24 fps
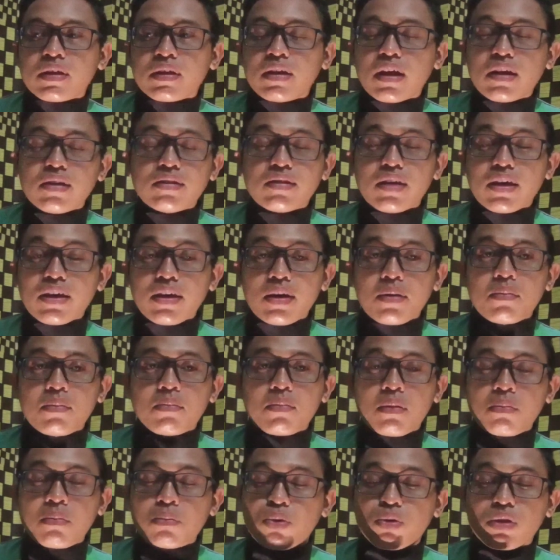Dan saya
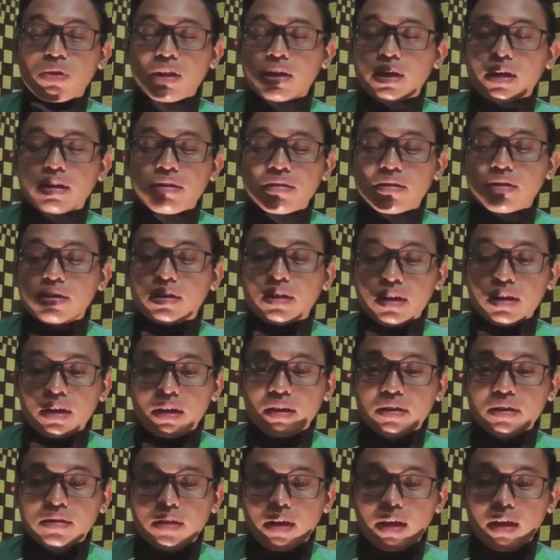membuktikan
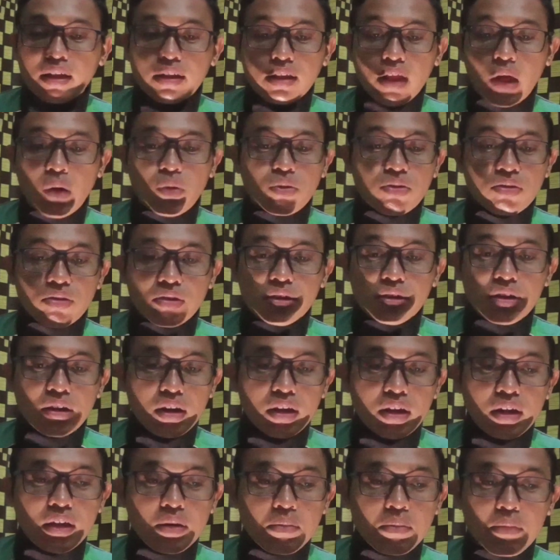sendiri, saya tahu
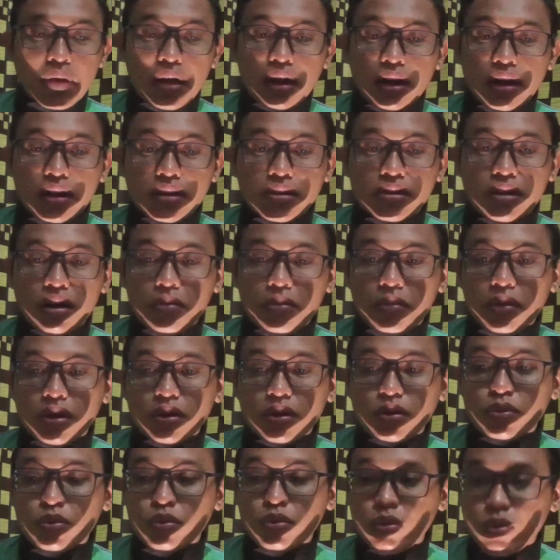sendiri gimana
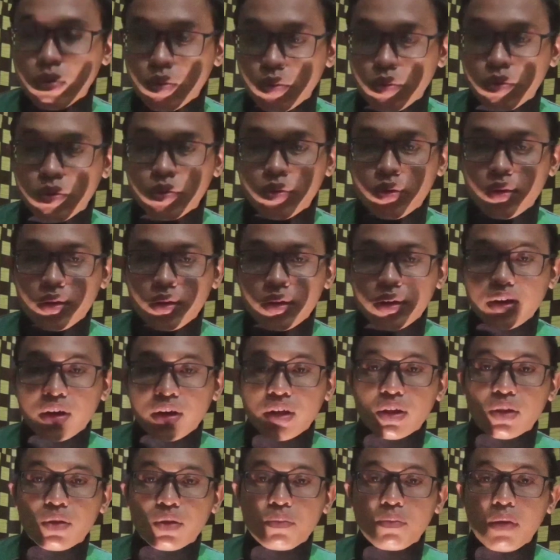zaman dulu
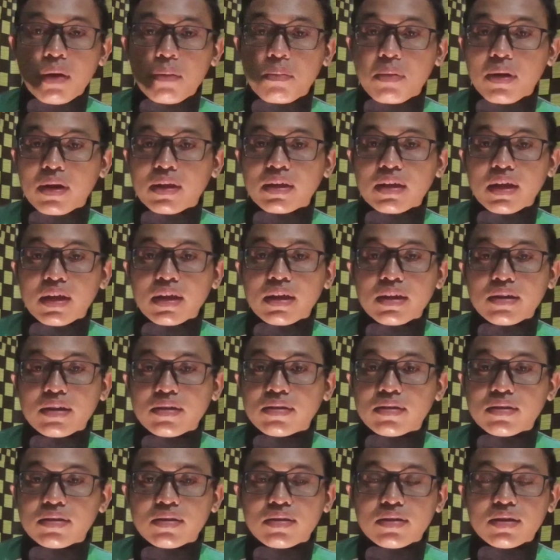itu bapaknya ini
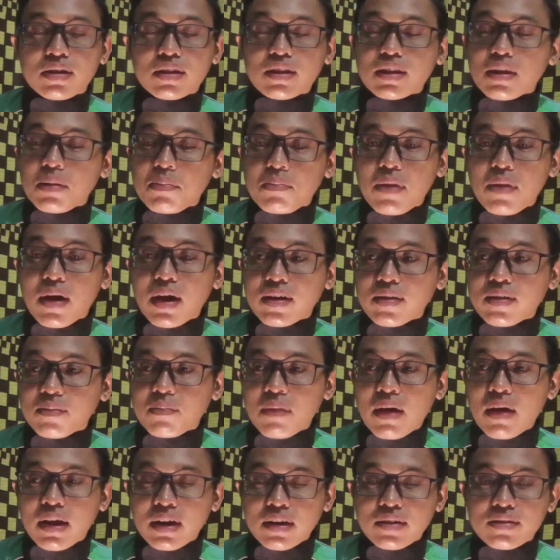ngetem banget
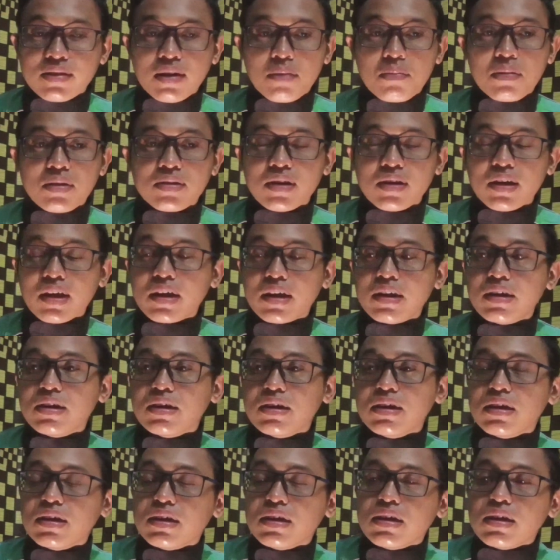bareng sama saya
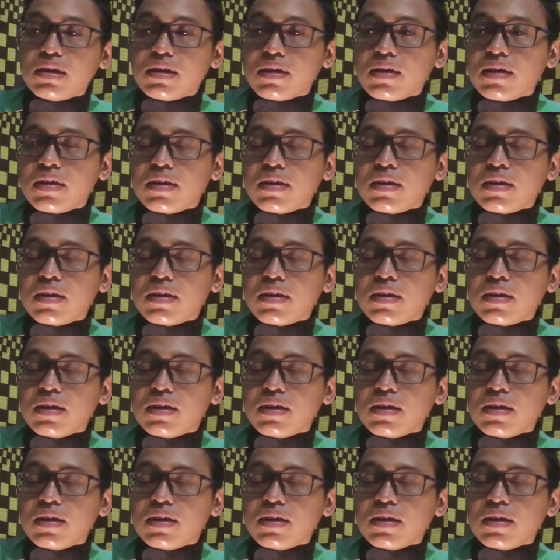di